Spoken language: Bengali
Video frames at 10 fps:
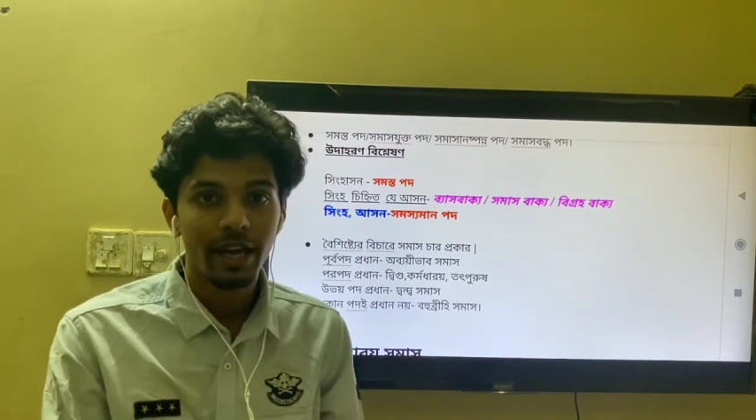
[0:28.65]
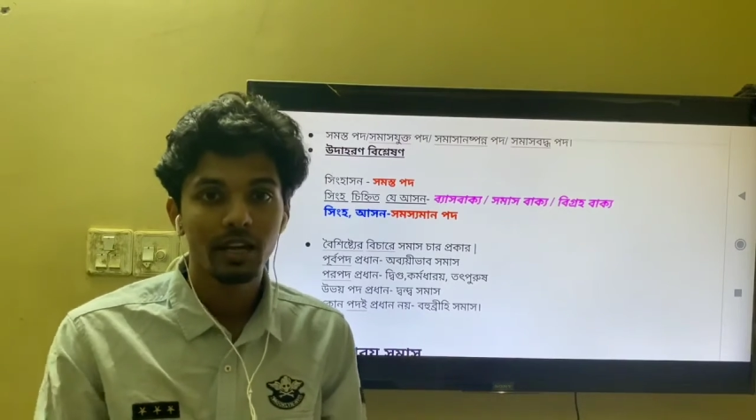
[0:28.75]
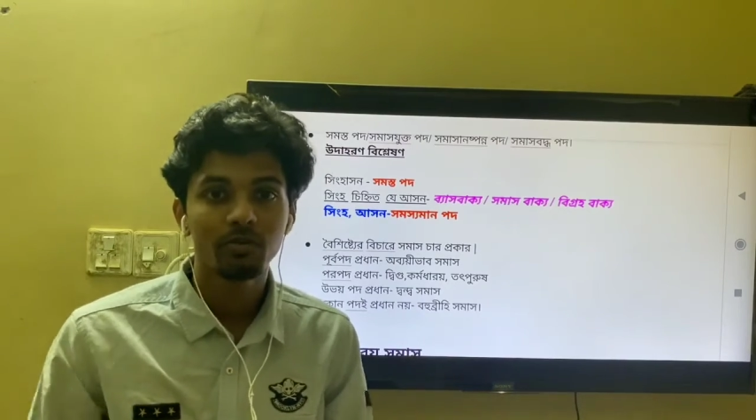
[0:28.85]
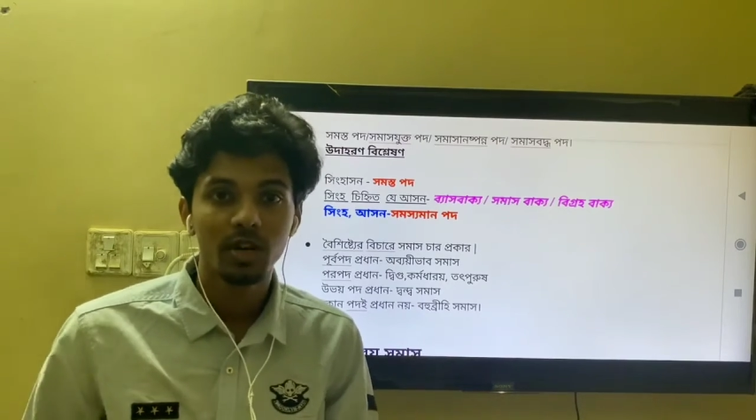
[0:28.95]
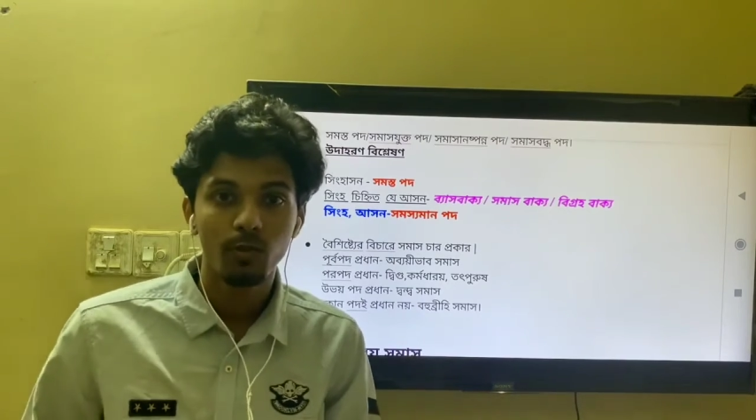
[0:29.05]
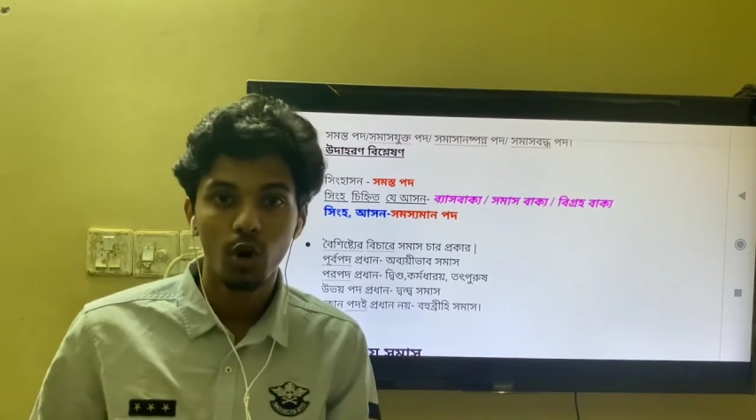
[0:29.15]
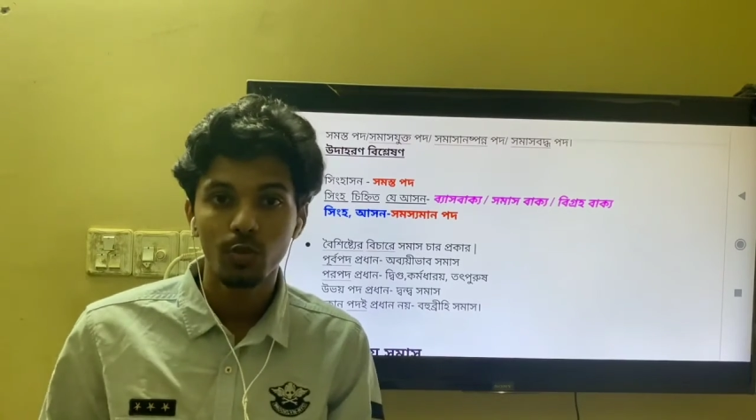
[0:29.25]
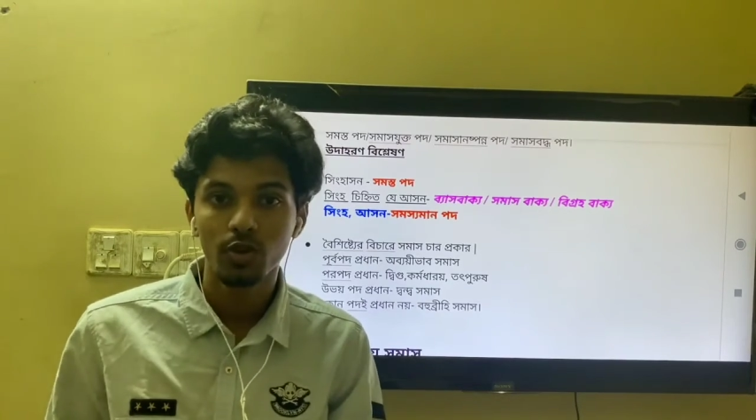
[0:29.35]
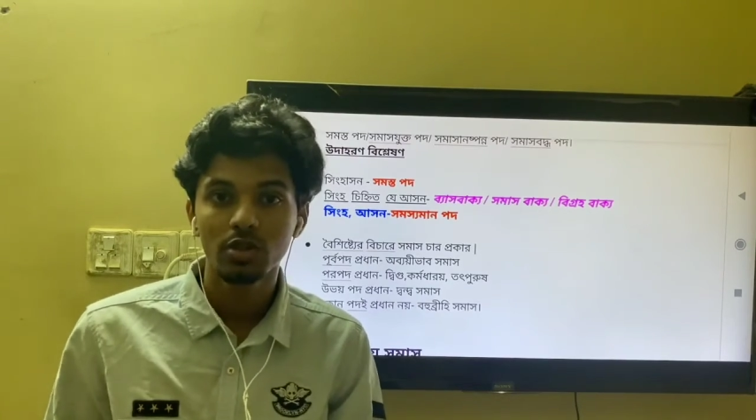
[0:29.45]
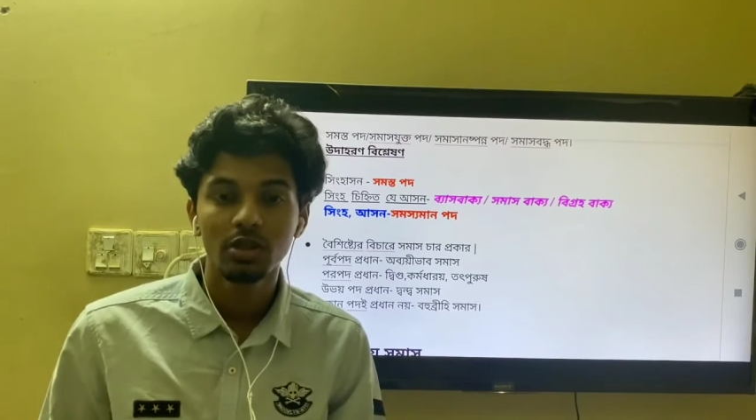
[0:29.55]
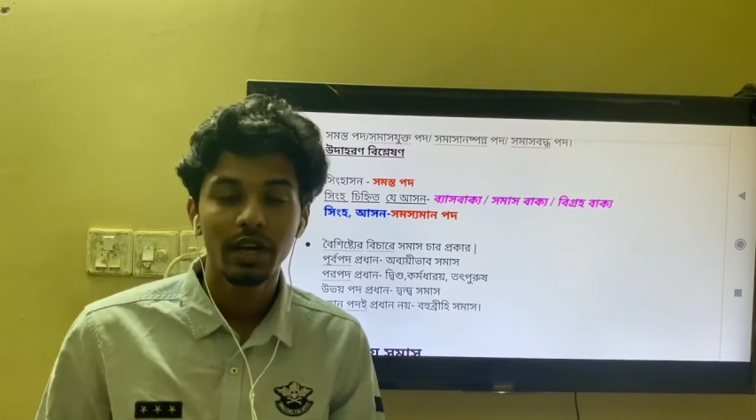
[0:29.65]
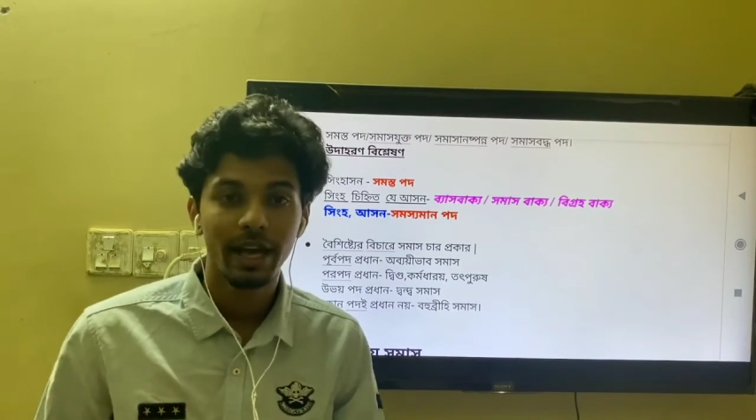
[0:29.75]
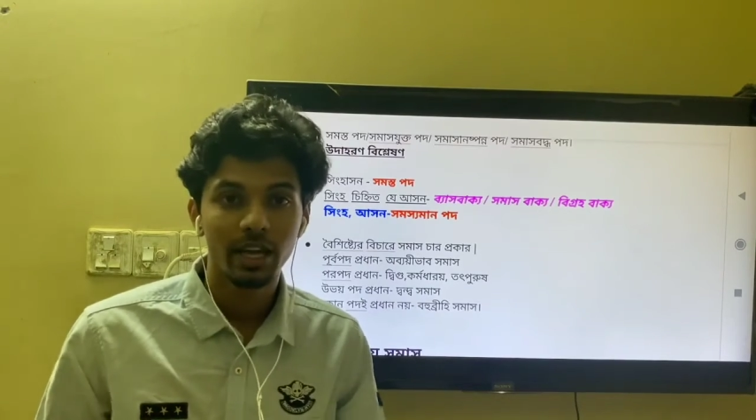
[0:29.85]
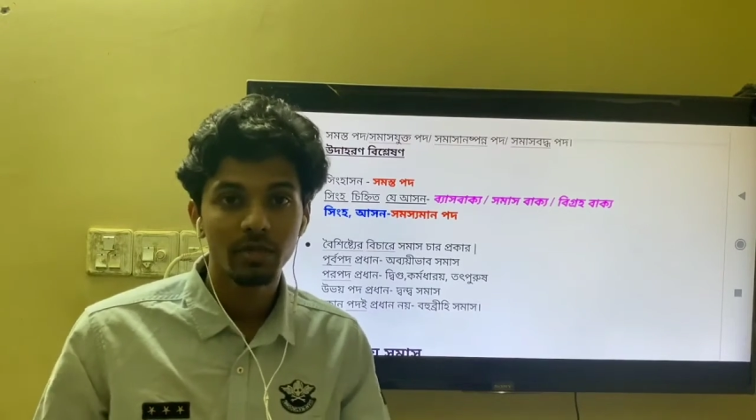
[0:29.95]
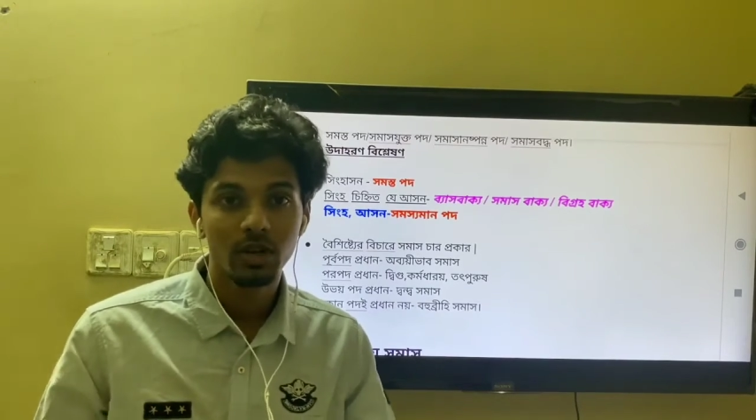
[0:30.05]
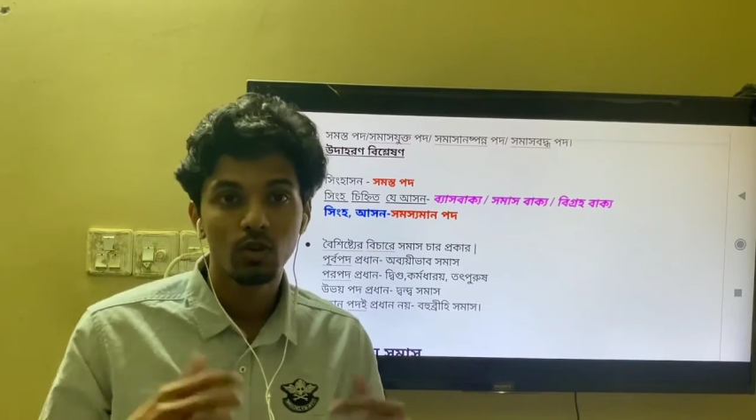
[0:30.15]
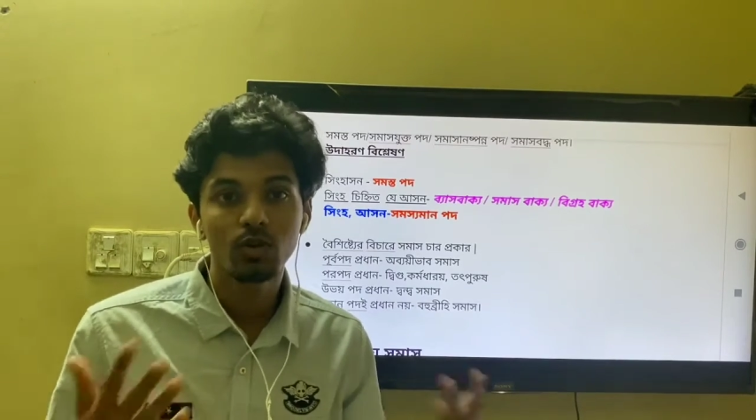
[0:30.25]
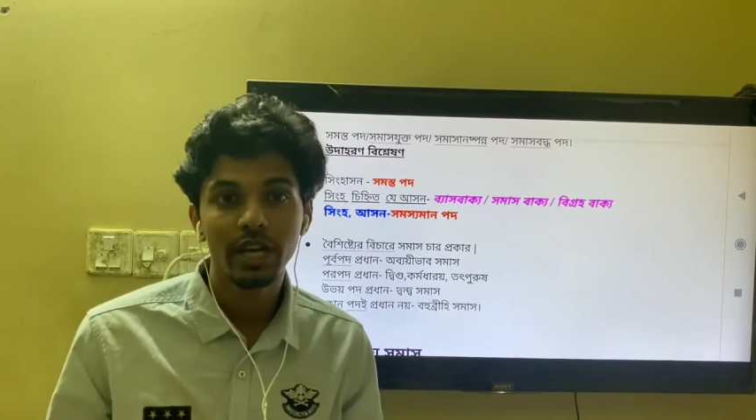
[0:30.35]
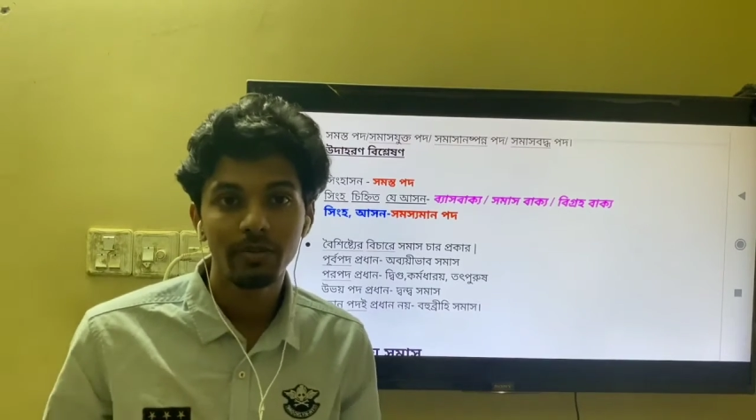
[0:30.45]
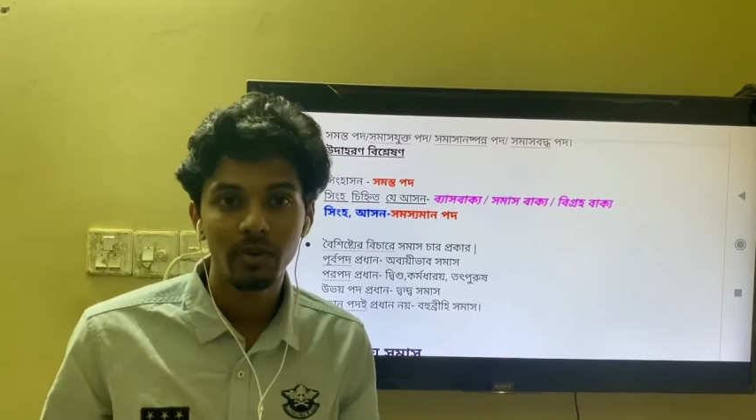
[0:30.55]
এক একবার পরপদ এক একবার
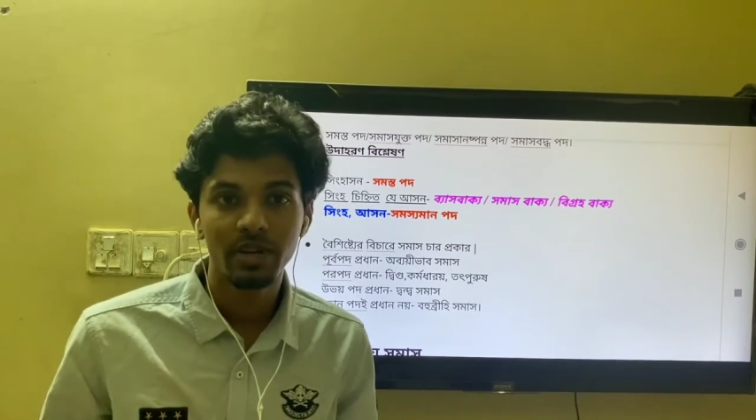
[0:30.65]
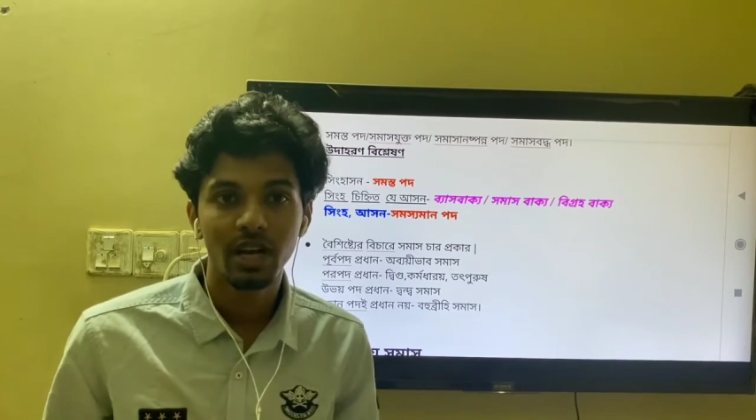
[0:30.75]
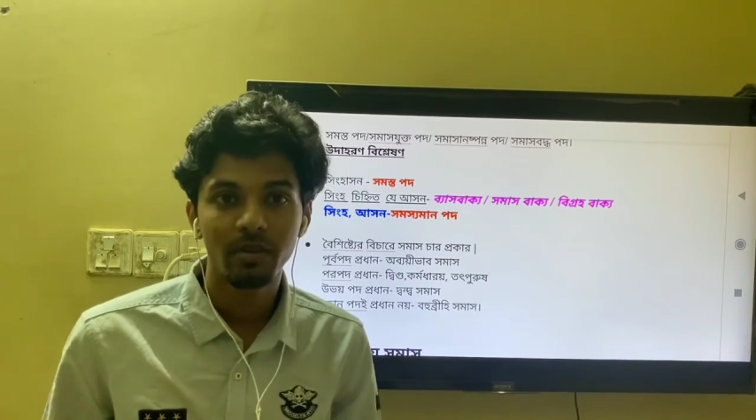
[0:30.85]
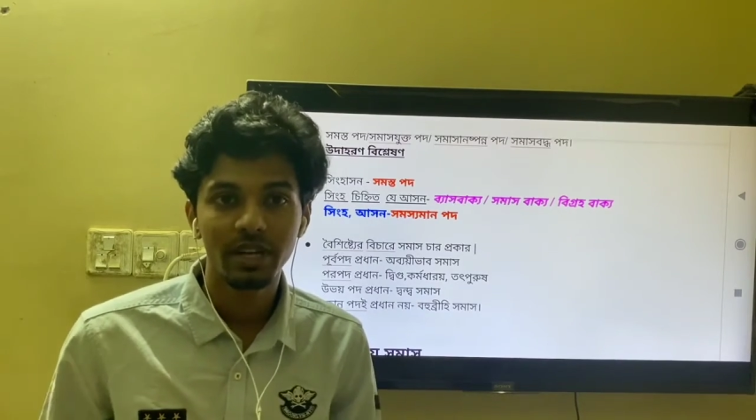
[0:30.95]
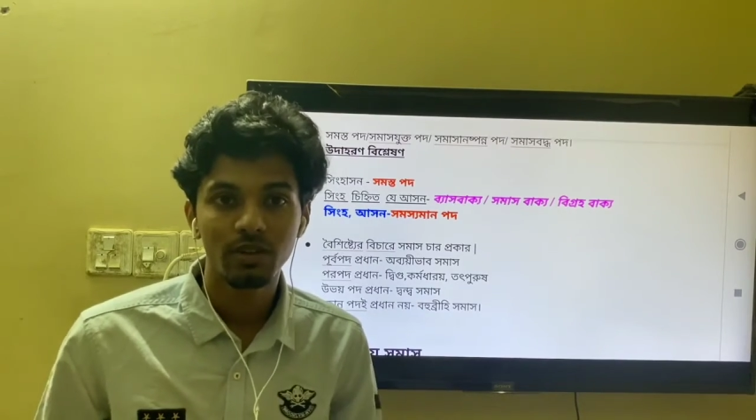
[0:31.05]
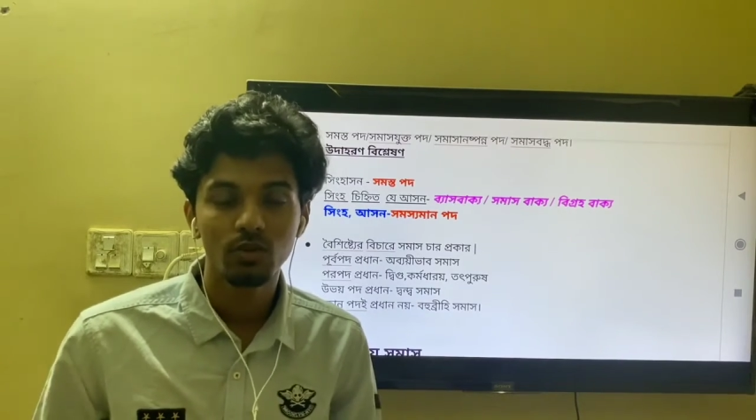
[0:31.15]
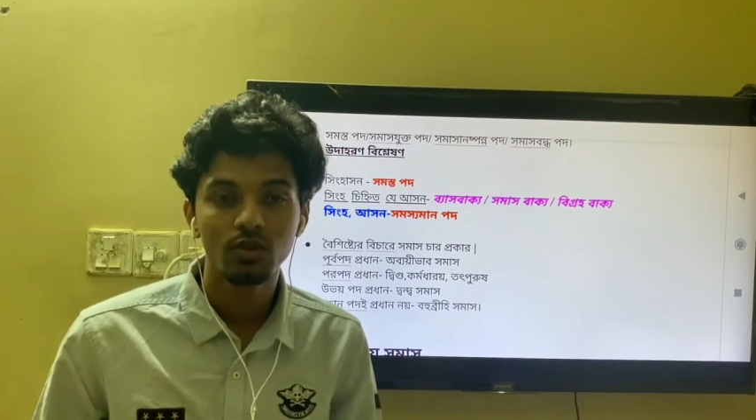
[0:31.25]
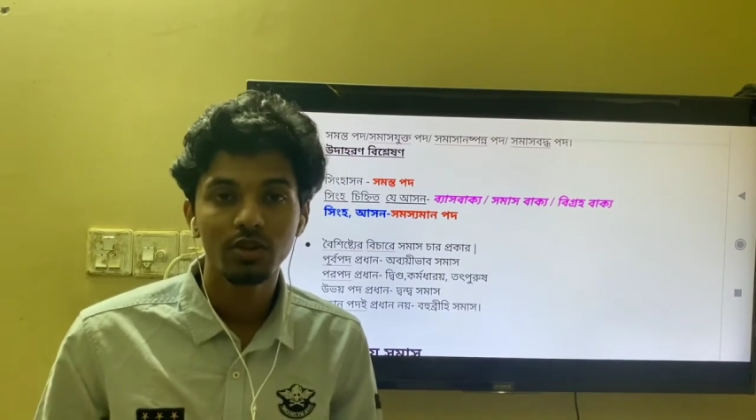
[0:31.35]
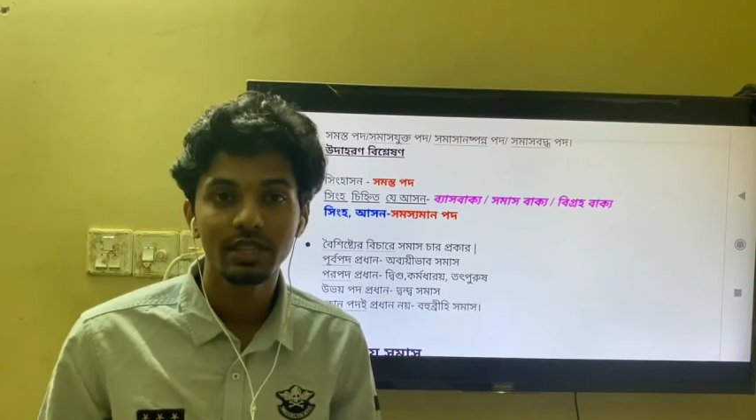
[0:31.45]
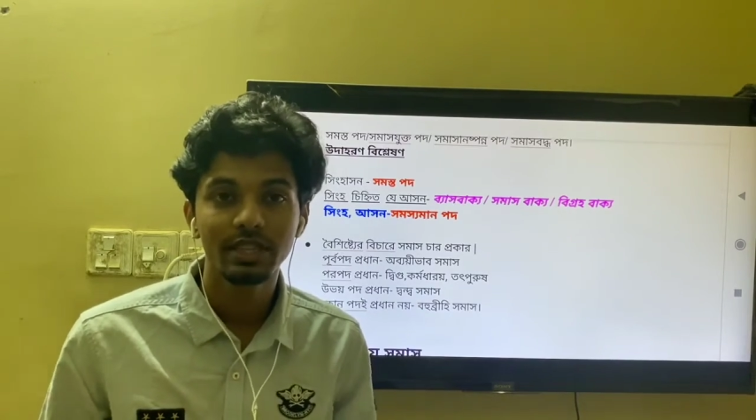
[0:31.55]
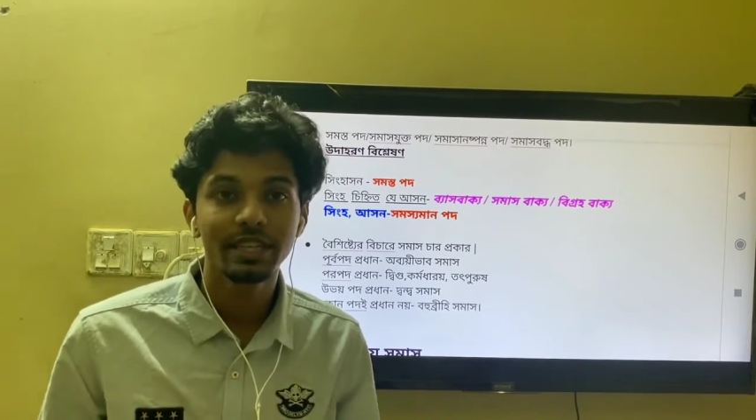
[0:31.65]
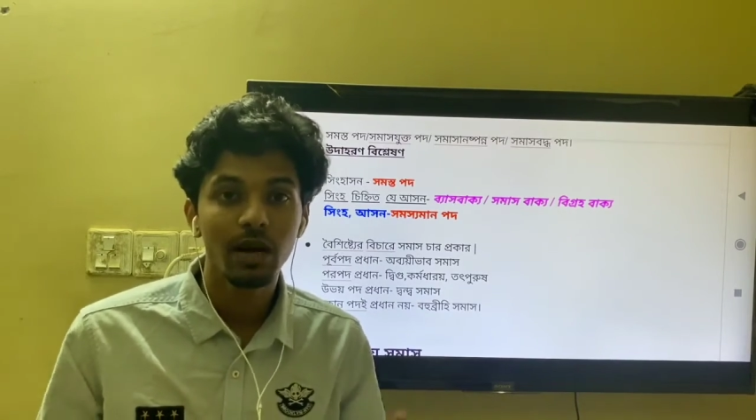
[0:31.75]
কোনোটাই পাবে না আবার কোনো কোনো ক্ষেত্রে